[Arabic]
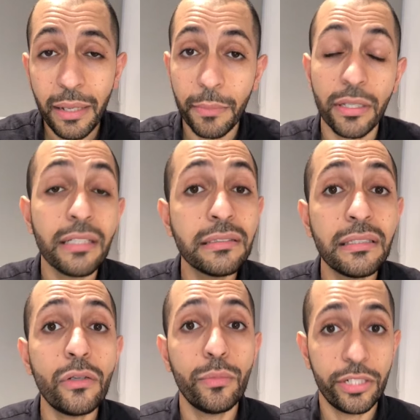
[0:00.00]

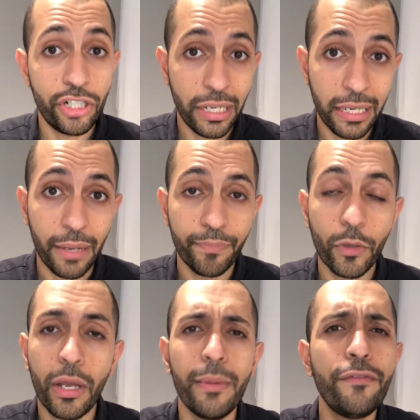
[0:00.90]
بتاثر وبتشجع
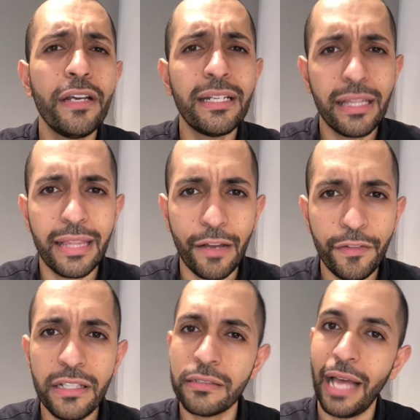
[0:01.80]
كمان فكره
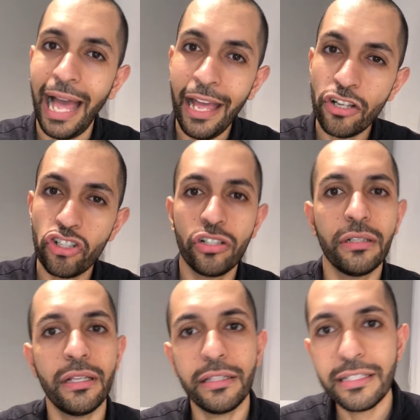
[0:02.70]
التحفيز عاش
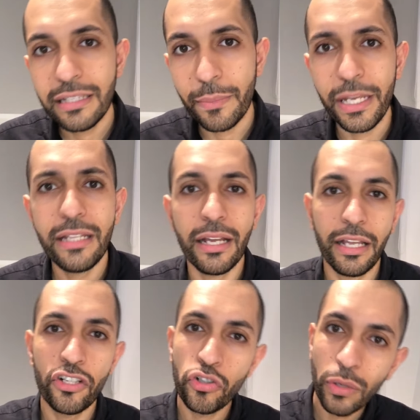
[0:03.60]
تسلم ايدك
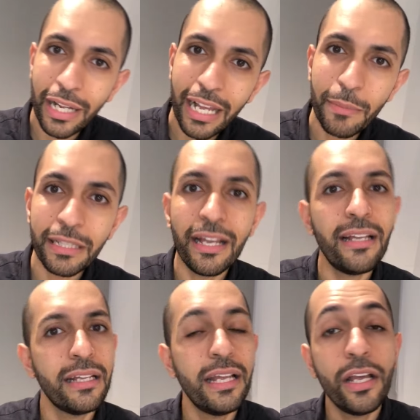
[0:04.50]
ايه الشغل الجامد ده
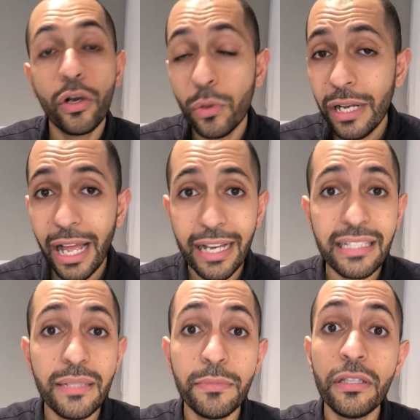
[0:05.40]
كل الحاجات
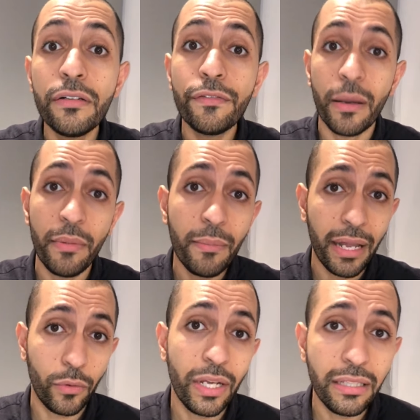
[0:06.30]
دي بترفع من
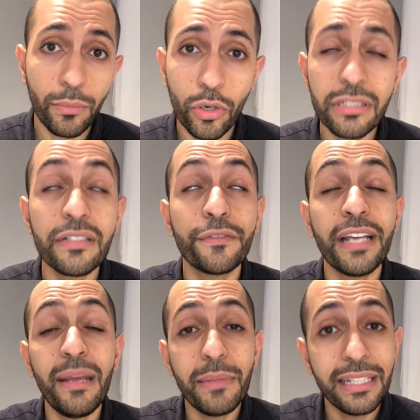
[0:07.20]
معنويات الموظف
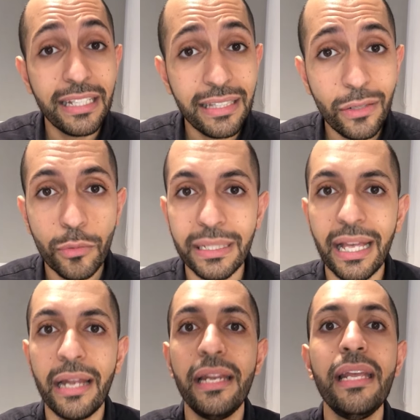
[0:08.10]
جامد جدا
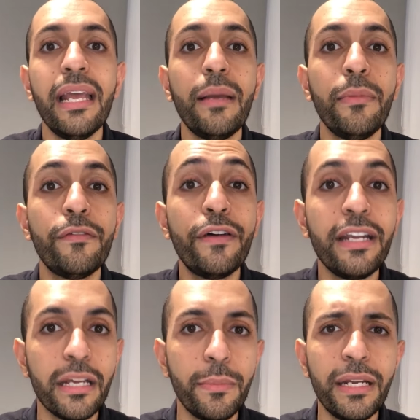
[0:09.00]
وبتخليه يعمل فرق
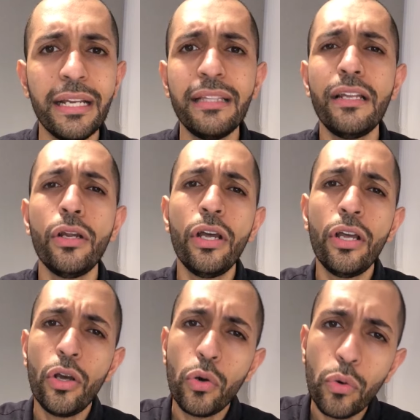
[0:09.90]
كبير جدا
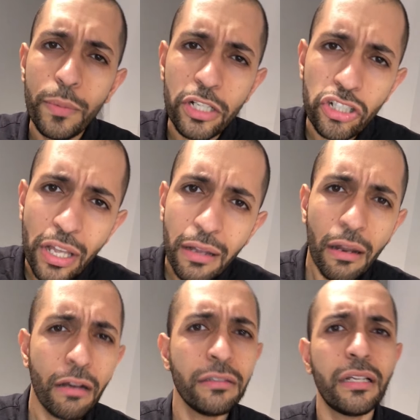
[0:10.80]
وبيشتغل
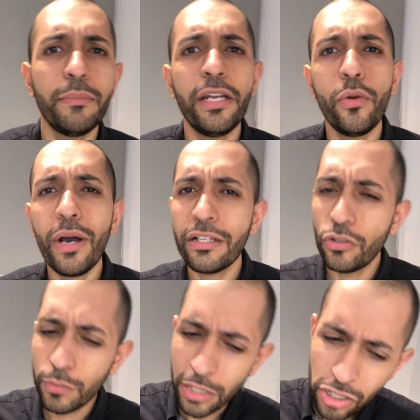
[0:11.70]
اكتر من الوقت
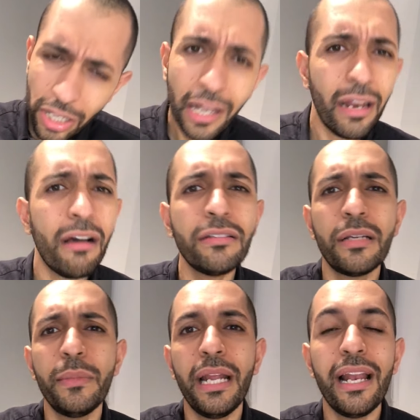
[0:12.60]
وبيشتغل
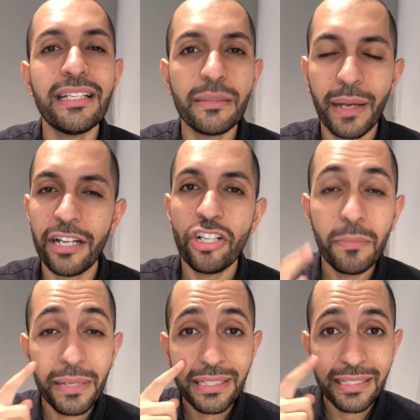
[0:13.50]
اكتر من اللازم
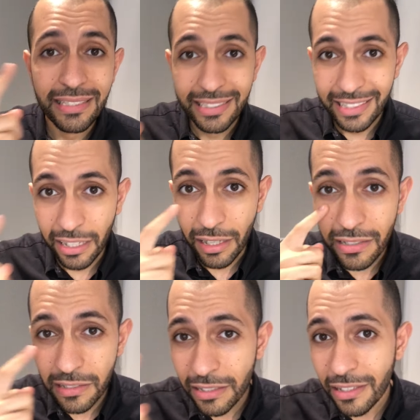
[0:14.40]
علشان بس
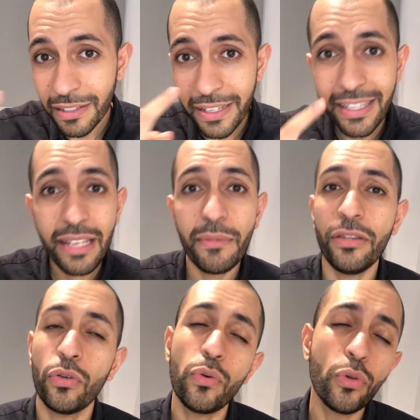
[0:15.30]
نظرتك ليه دايما
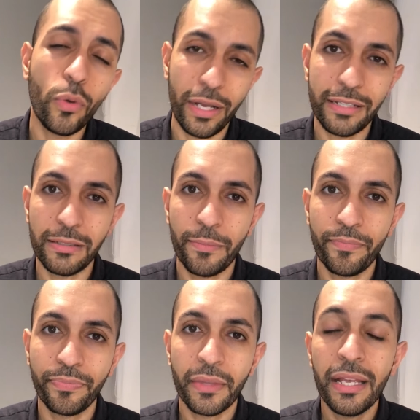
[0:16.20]
تكون كويسه
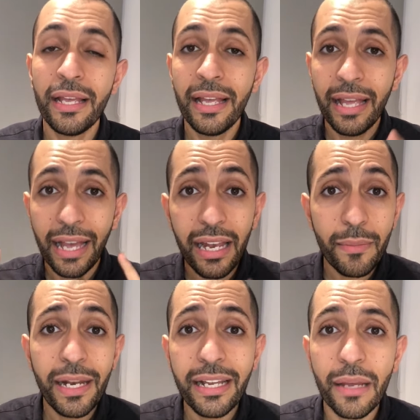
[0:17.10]
خلي
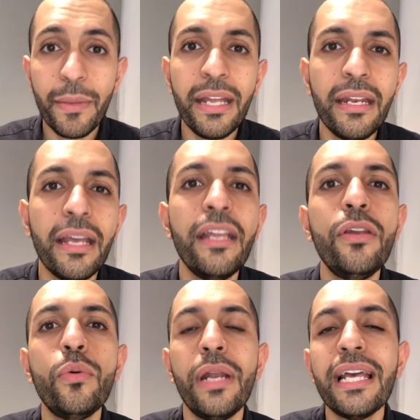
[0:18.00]
بالك كمان
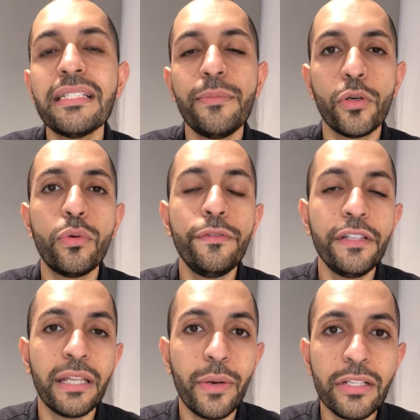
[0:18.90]
انه لازم يكون
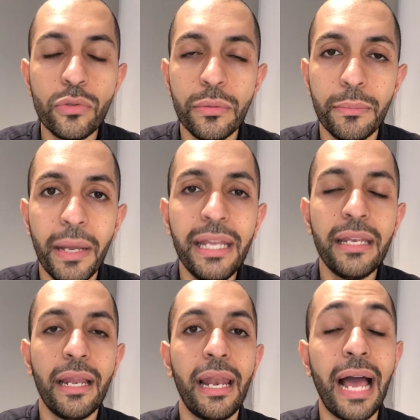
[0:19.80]
في توازن
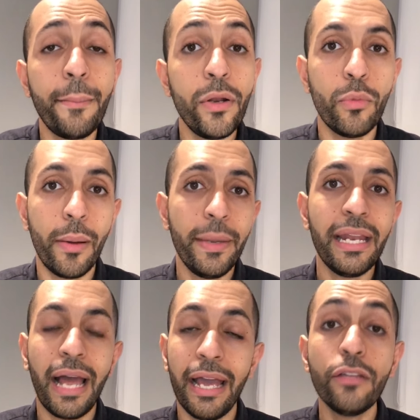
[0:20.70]
بين العمل وما
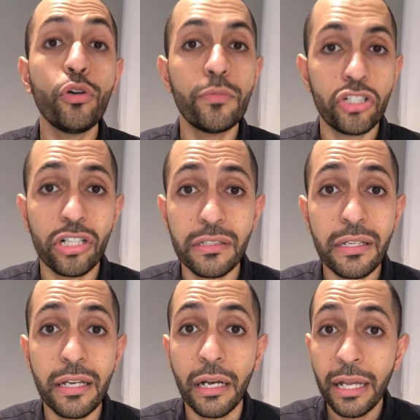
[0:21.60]
بين حياتهم الشخصيه